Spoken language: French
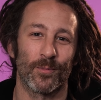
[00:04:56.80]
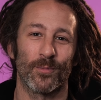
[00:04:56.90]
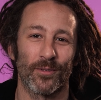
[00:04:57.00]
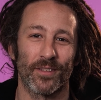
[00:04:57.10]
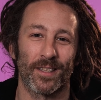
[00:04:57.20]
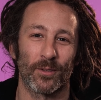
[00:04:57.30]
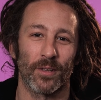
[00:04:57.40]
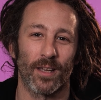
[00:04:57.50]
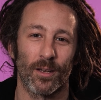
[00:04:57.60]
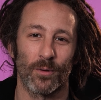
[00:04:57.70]
pour faire des
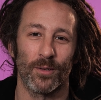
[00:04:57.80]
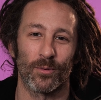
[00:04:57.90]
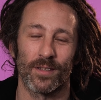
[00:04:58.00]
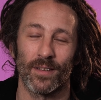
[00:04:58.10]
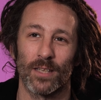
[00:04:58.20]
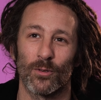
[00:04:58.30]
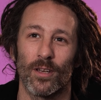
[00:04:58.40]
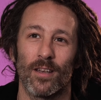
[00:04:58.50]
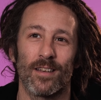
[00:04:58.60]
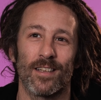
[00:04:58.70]
trucs avec lui. Donc c'est vrai que
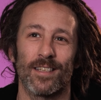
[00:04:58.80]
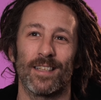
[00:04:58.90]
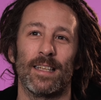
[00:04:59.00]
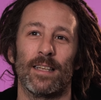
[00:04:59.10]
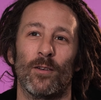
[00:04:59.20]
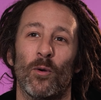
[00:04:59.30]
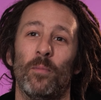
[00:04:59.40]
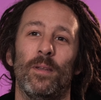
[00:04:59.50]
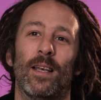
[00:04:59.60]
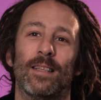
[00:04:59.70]
j'ai des
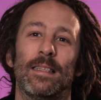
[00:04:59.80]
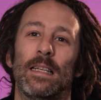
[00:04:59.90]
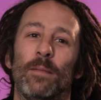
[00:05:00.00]
hobbies assez